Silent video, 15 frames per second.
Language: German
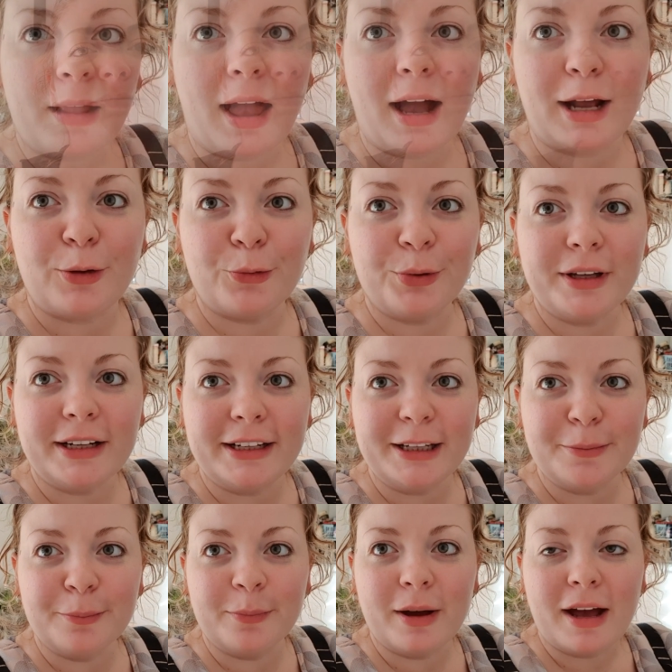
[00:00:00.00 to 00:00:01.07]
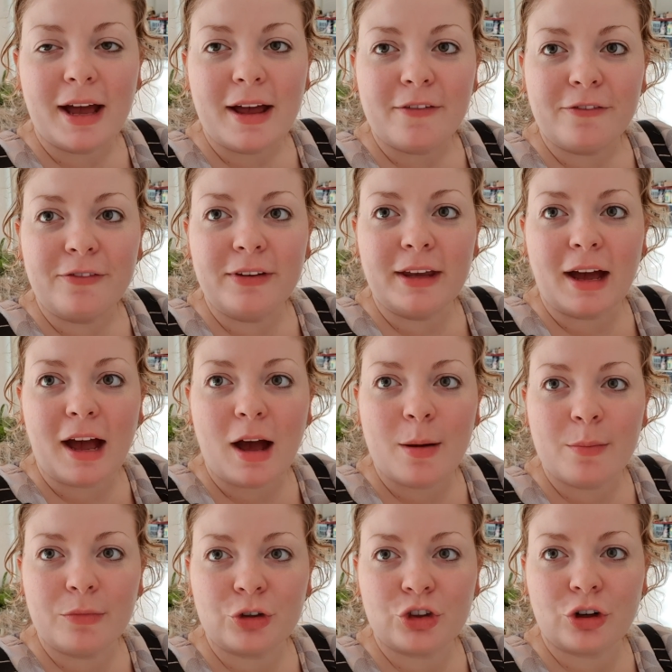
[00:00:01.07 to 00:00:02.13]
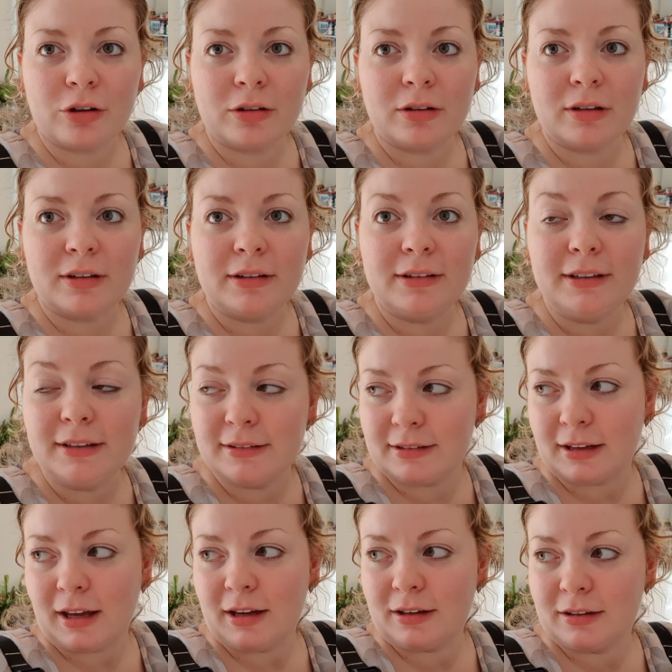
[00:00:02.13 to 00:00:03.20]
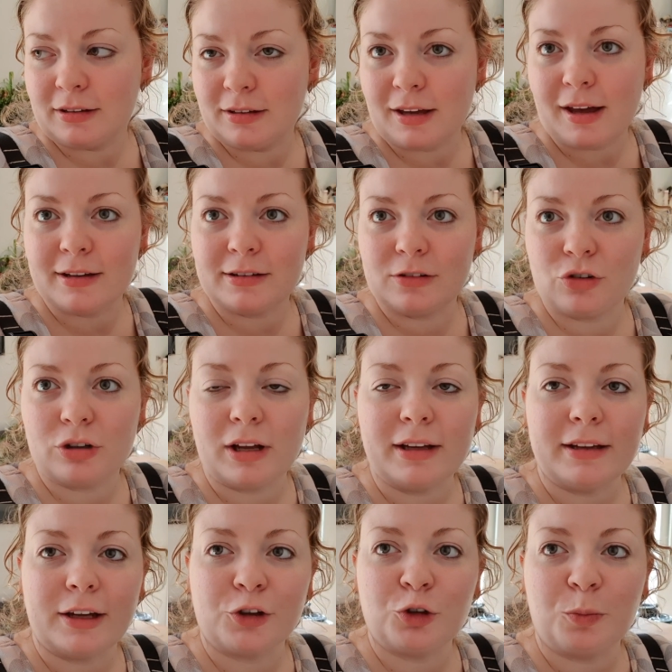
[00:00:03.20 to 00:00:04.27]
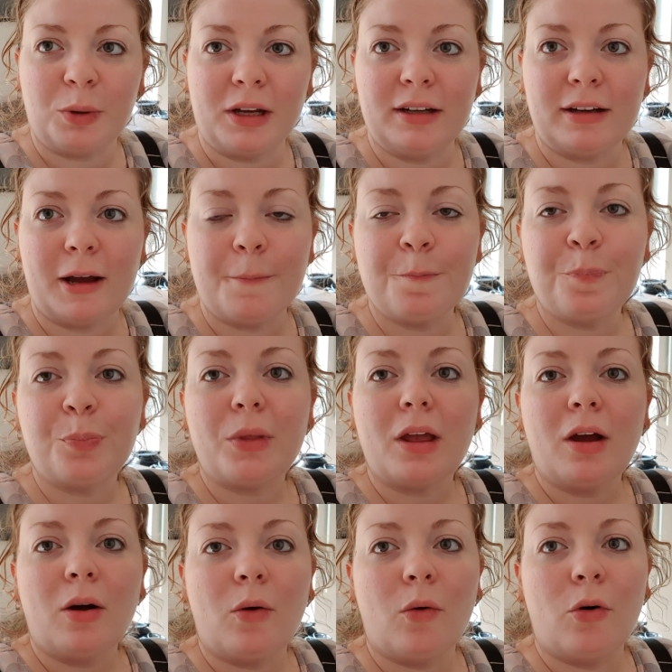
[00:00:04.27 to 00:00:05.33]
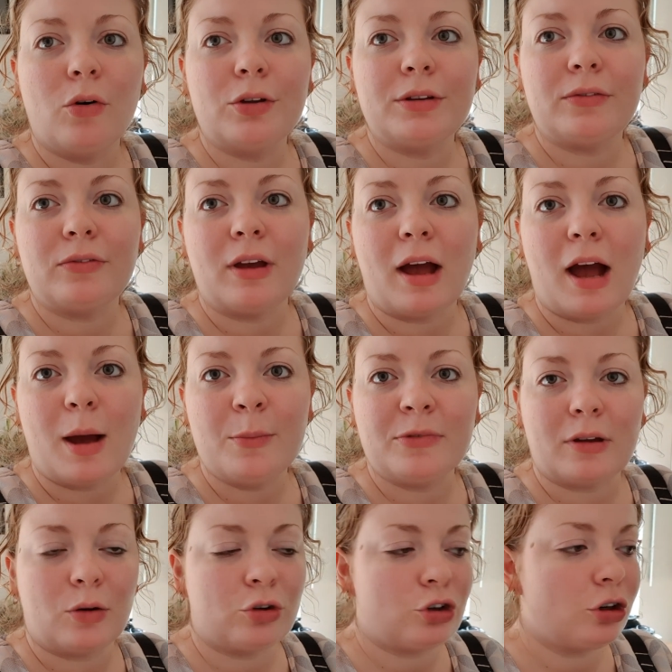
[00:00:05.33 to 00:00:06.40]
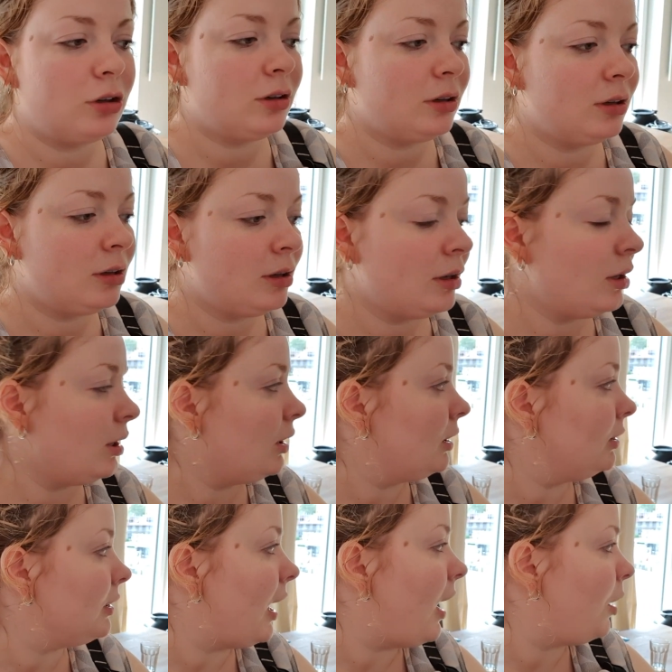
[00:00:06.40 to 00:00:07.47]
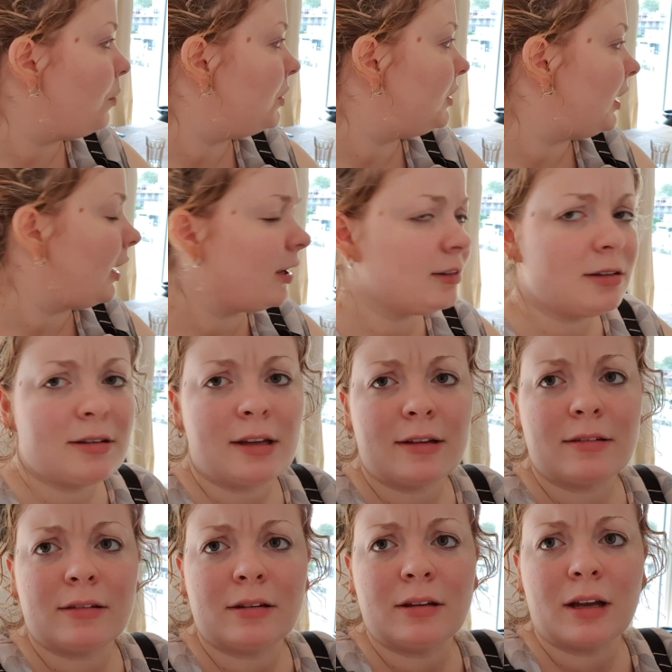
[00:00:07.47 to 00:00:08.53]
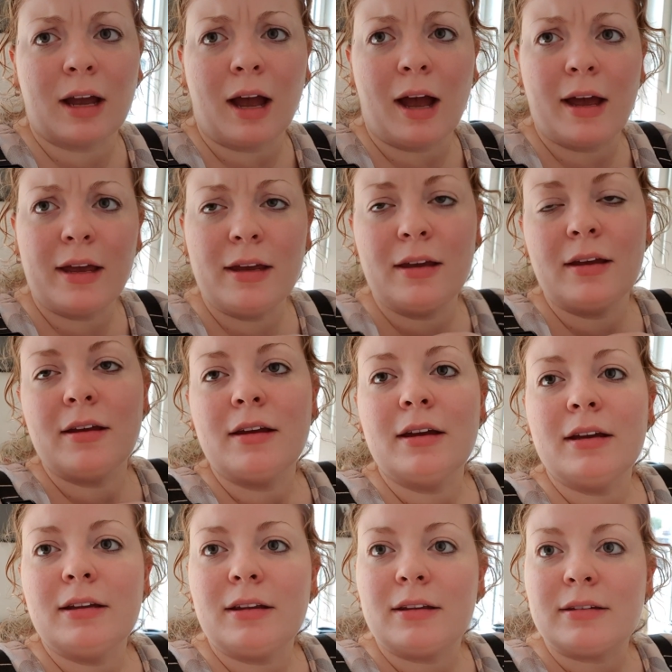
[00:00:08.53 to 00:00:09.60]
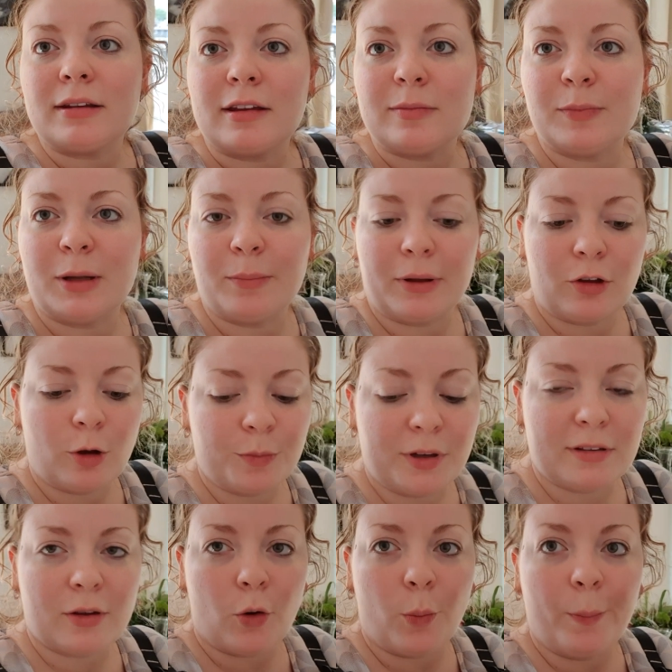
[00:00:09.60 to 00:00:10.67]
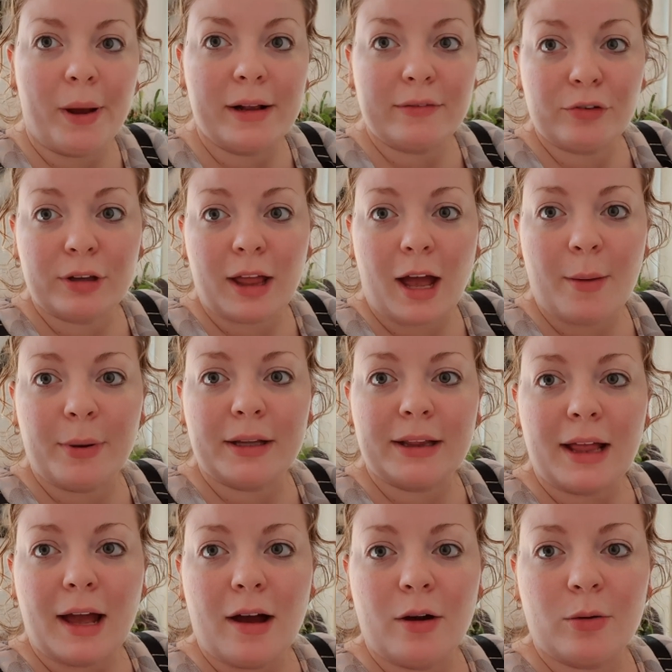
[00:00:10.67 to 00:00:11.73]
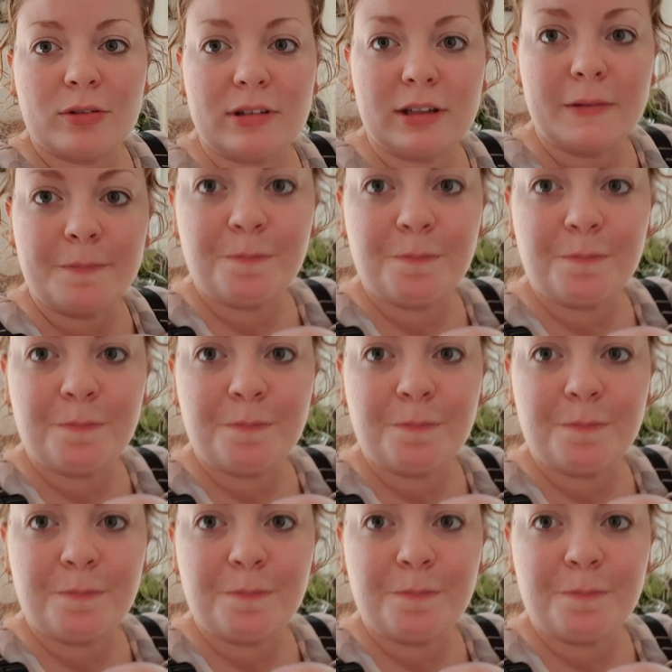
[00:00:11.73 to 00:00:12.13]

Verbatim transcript: Hallo, ihr Lieben. Wir haben schon Dienstag, ja, es ist schon ein Tag später. Und wir haben es auch schon Nachmittag. Es ist jetzt drei. Das heißt, mein Mann kommt jetzt auch bald von der Arbeit nach Hause.